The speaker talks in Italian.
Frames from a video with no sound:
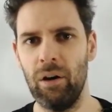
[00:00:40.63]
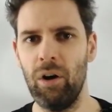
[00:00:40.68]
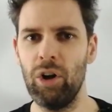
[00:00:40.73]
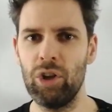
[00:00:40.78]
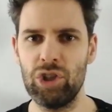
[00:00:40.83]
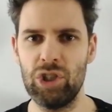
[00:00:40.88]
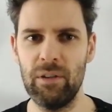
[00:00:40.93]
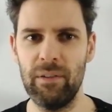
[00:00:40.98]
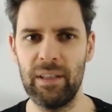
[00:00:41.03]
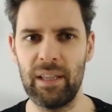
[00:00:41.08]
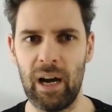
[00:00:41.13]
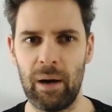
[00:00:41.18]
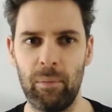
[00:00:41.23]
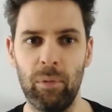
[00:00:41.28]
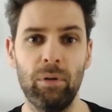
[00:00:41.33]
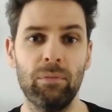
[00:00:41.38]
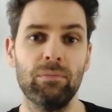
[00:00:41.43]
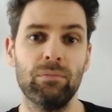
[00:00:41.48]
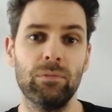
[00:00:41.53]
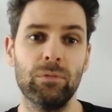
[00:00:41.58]
Oggi
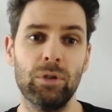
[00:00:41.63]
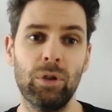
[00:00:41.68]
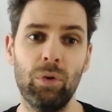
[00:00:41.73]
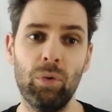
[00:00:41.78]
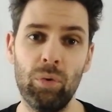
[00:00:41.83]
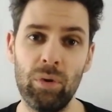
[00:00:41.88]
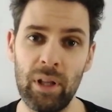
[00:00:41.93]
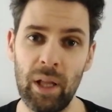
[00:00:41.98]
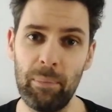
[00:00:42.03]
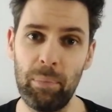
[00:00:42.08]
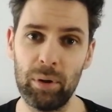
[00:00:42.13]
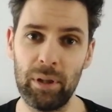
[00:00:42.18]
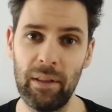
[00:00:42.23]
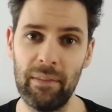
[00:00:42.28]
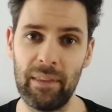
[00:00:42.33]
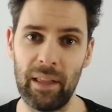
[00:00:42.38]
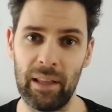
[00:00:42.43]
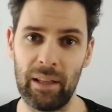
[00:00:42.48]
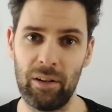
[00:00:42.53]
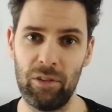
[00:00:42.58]
vediamo una
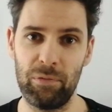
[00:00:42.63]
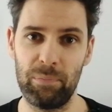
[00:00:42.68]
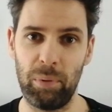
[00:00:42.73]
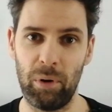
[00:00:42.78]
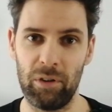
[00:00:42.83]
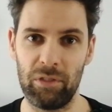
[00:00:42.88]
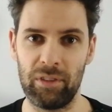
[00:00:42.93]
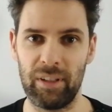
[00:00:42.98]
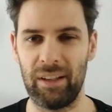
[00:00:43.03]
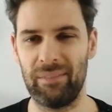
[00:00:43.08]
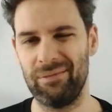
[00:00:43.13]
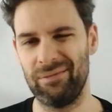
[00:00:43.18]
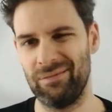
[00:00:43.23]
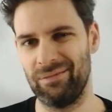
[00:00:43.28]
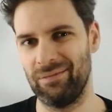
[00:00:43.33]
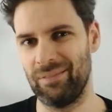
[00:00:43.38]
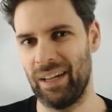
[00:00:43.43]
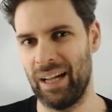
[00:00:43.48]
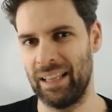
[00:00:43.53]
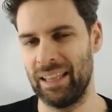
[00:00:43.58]
potenziale risposta.
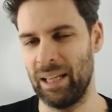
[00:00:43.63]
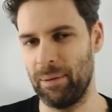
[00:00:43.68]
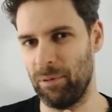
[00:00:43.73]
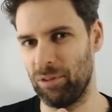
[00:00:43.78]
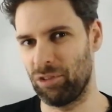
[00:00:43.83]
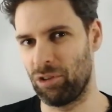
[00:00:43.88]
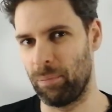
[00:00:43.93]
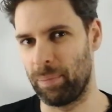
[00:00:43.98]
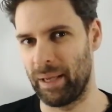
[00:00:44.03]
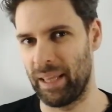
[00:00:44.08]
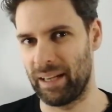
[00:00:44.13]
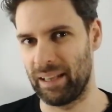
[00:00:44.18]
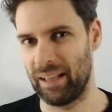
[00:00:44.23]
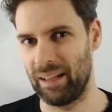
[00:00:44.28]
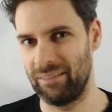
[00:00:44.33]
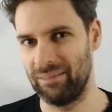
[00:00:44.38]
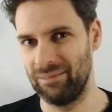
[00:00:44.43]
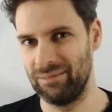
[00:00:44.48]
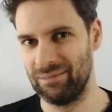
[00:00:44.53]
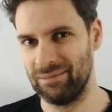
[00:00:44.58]
Andiamo a
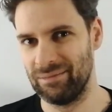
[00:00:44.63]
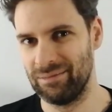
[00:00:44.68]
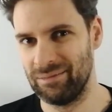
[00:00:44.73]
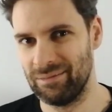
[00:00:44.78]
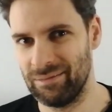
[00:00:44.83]
scoprirla.